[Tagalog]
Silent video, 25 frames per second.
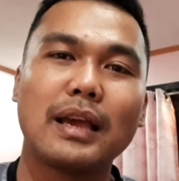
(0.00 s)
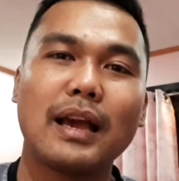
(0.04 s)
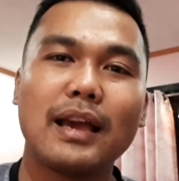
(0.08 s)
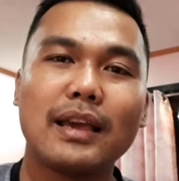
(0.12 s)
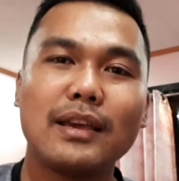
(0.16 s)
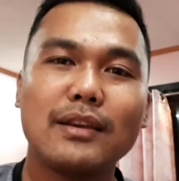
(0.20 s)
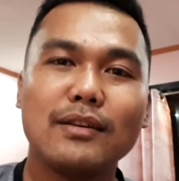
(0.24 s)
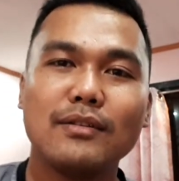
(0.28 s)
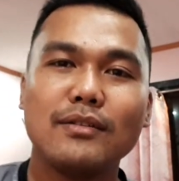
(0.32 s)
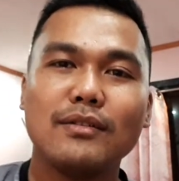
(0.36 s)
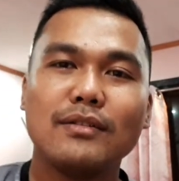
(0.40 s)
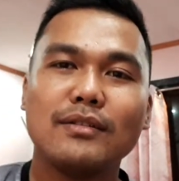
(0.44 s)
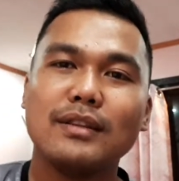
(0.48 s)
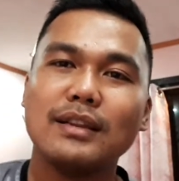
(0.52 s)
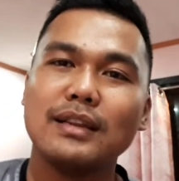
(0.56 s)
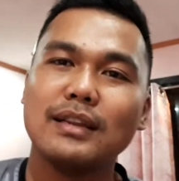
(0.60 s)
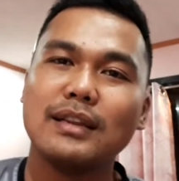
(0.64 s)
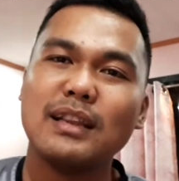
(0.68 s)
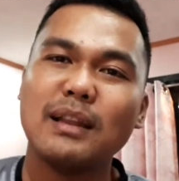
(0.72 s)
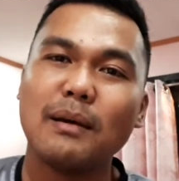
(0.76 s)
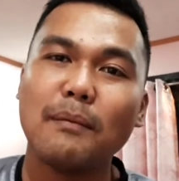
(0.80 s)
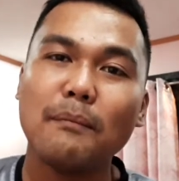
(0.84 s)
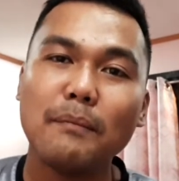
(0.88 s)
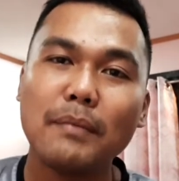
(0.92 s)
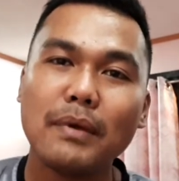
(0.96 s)
kayo no
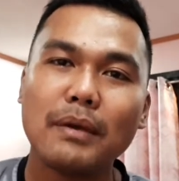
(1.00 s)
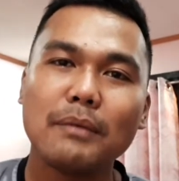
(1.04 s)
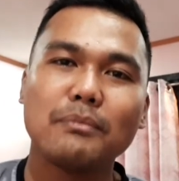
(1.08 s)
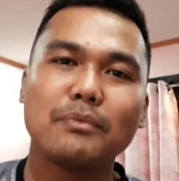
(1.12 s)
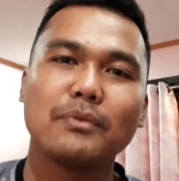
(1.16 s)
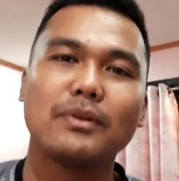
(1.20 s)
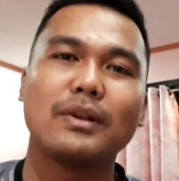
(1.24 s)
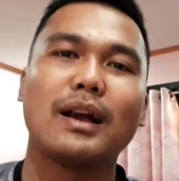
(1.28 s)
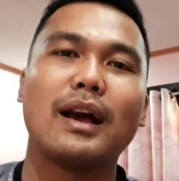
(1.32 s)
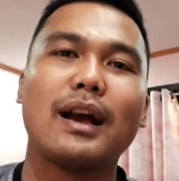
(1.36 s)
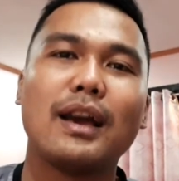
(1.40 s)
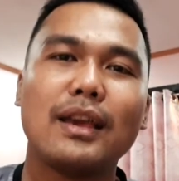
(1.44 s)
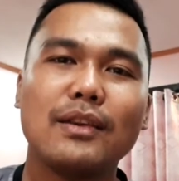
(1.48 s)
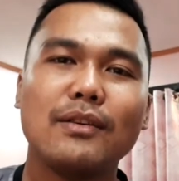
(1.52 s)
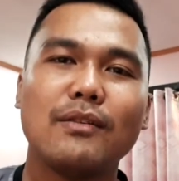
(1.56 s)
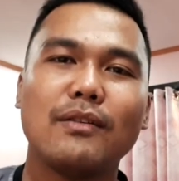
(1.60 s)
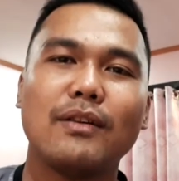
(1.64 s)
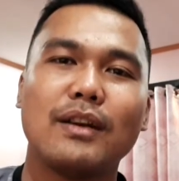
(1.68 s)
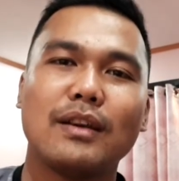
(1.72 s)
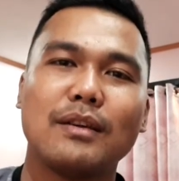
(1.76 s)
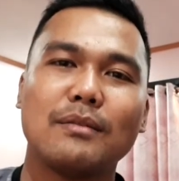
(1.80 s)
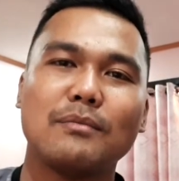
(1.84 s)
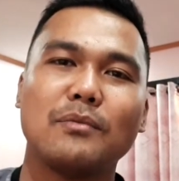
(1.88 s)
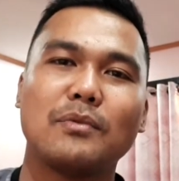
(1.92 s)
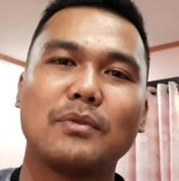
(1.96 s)
din lami pud kayo
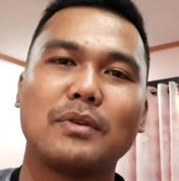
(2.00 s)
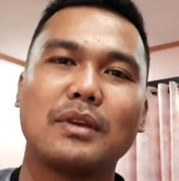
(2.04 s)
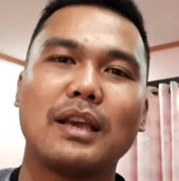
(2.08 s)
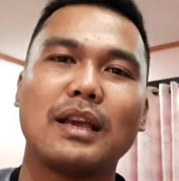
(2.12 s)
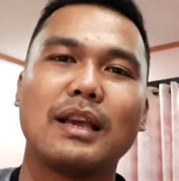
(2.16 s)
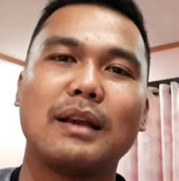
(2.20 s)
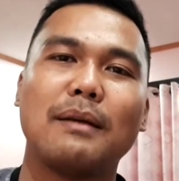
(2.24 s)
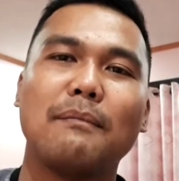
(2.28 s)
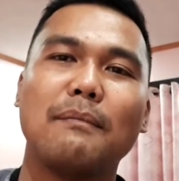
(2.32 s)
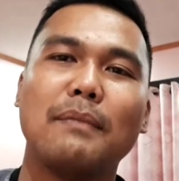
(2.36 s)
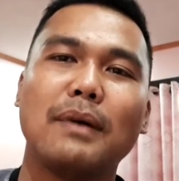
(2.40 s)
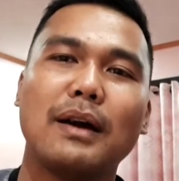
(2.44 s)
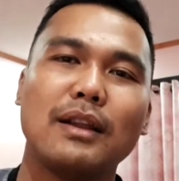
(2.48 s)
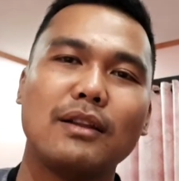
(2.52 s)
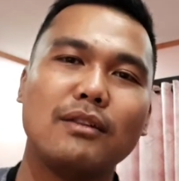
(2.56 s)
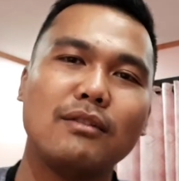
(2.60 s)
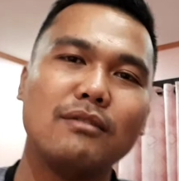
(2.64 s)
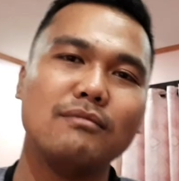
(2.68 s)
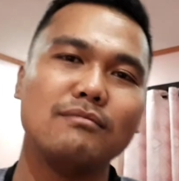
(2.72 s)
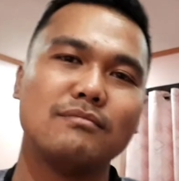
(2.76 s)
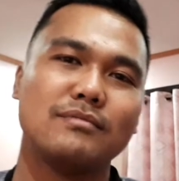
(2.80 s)
ang imong gigama no.